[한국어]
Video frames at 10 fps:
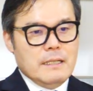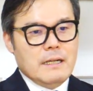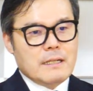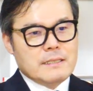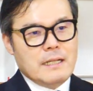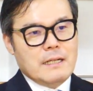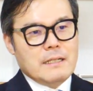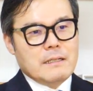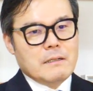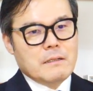아,
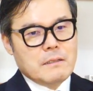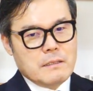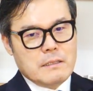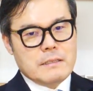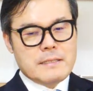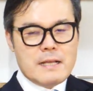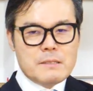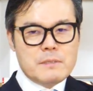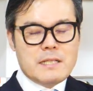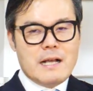그냥
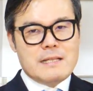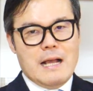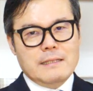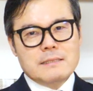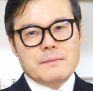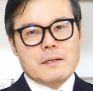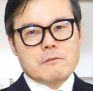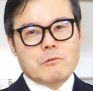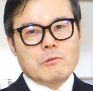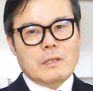세금을 제하지 않은
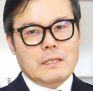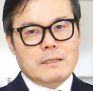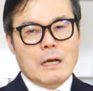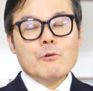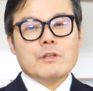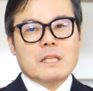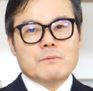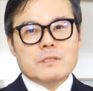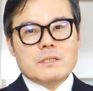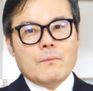금액으로 나오기
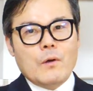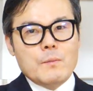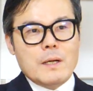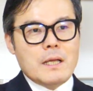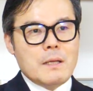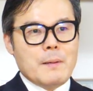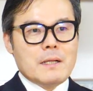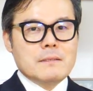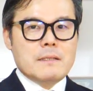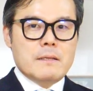때문이지. 뭐 얼마에
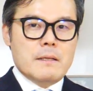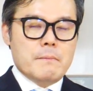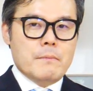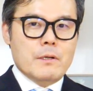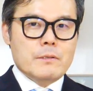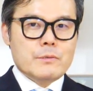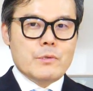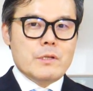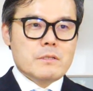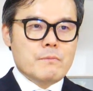팔았는데 뭐
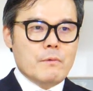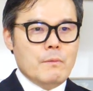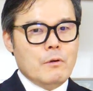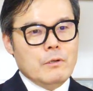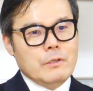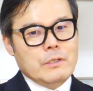수익에서 뭐,